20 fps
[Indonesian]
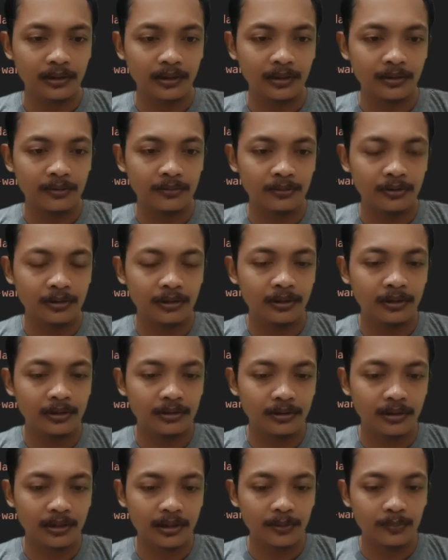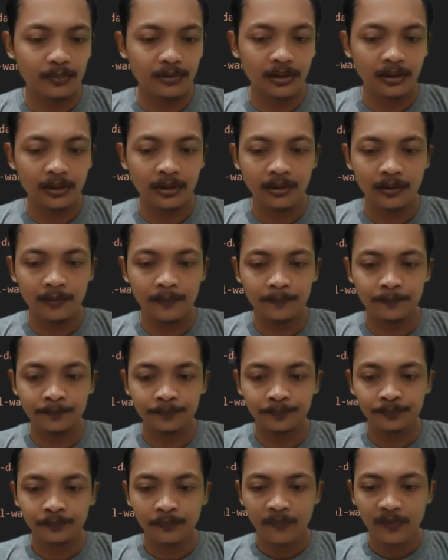taruh di scriptnya
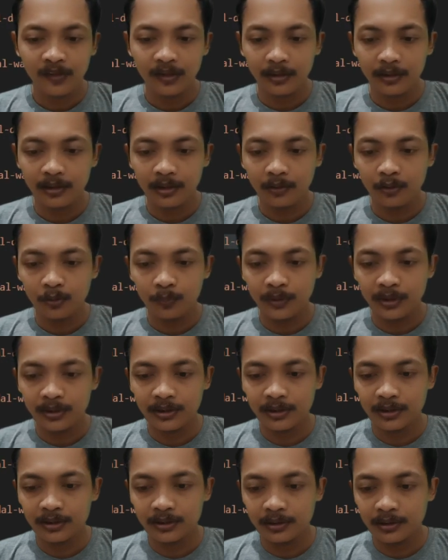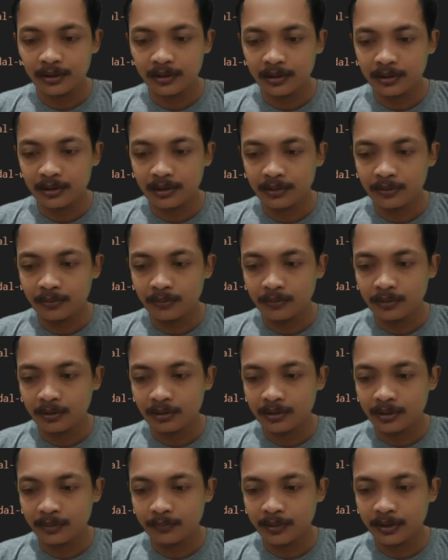kita copy aja di sini data toggle
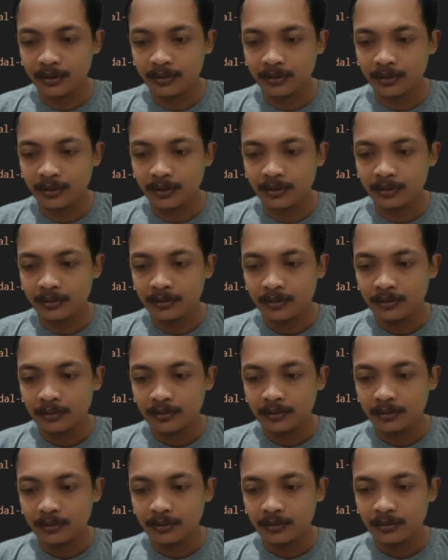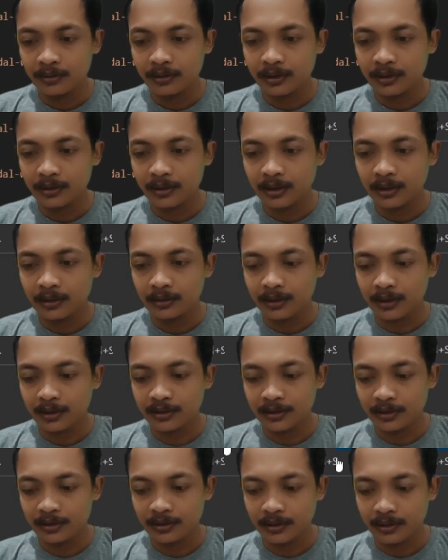sampai dengan data
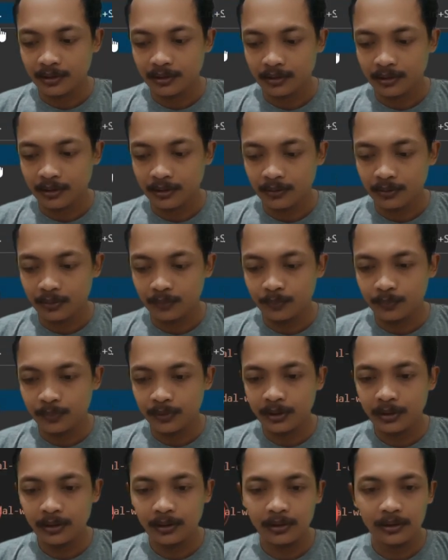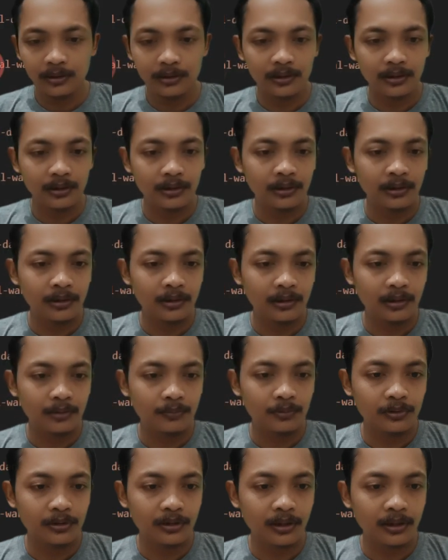targetnya kita copy di sini
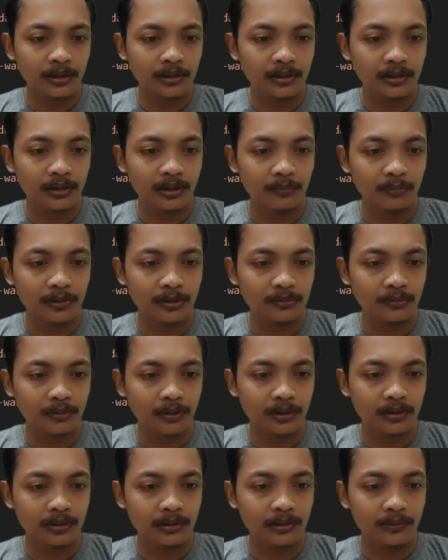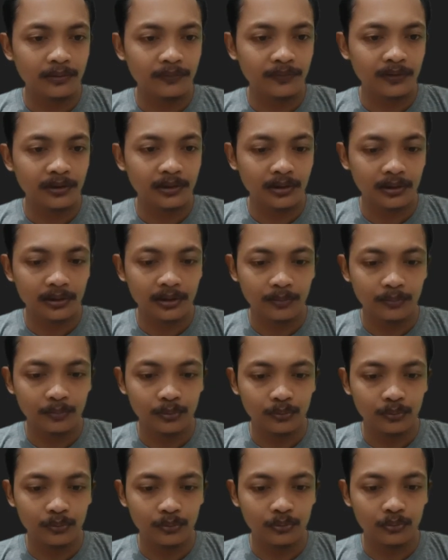kemudian kita masukkan di V data
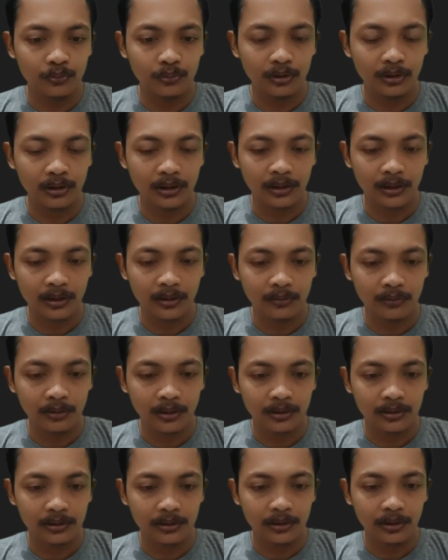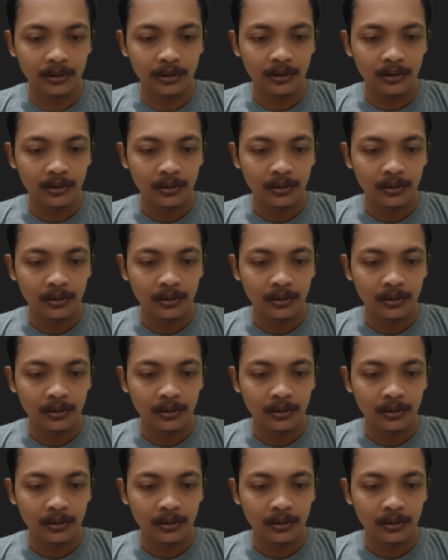buku kita taruhkan di